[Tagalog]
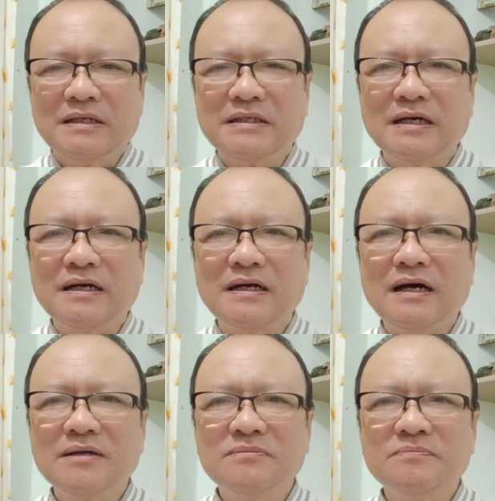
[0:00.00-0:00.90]
na
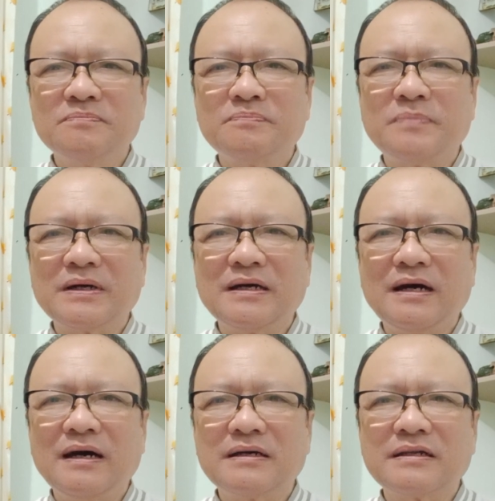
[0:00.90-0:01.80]
ang
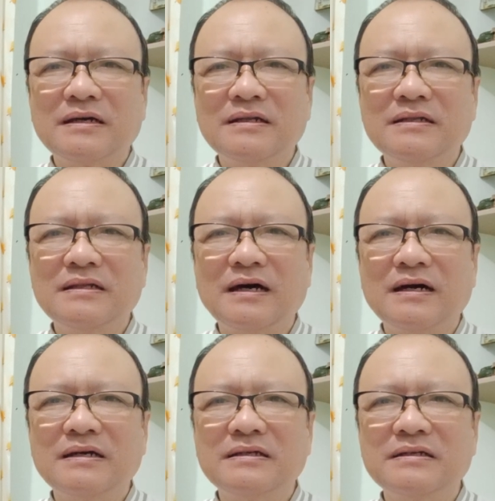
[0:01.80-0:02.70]
pag-aaral
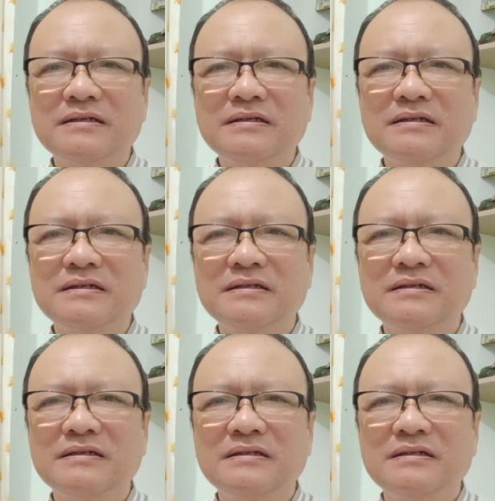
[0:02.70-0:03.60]
ay
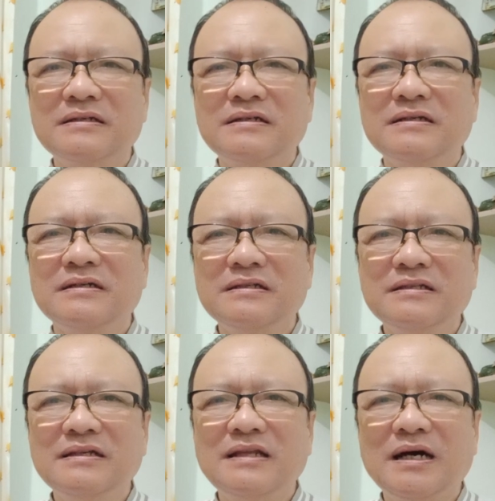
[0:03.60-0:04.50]

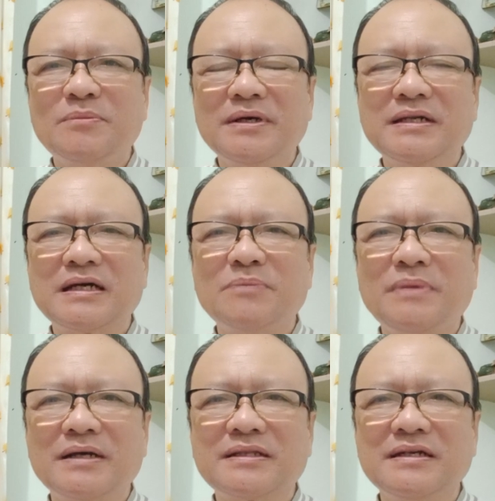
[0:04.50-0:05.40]
hindi lamang
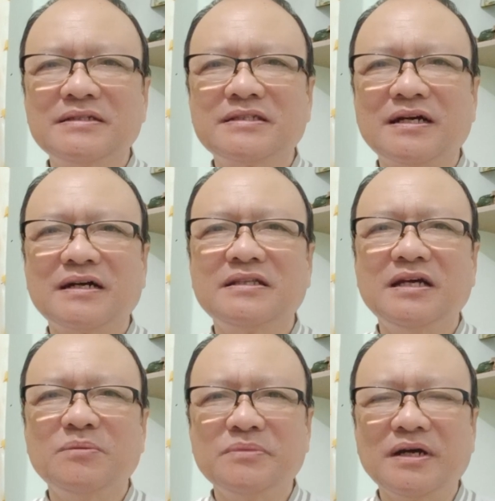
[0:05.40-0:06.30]
nakabatay sa
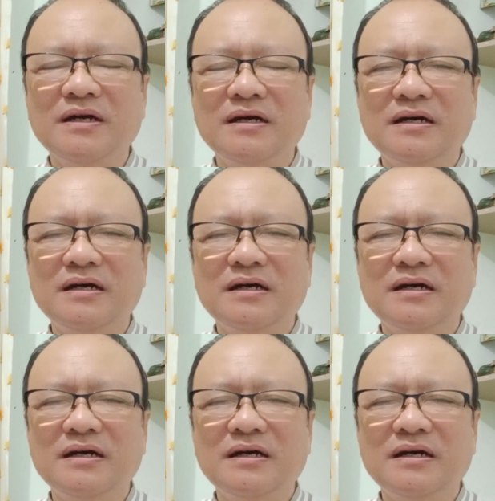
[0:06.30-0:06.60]
akademya,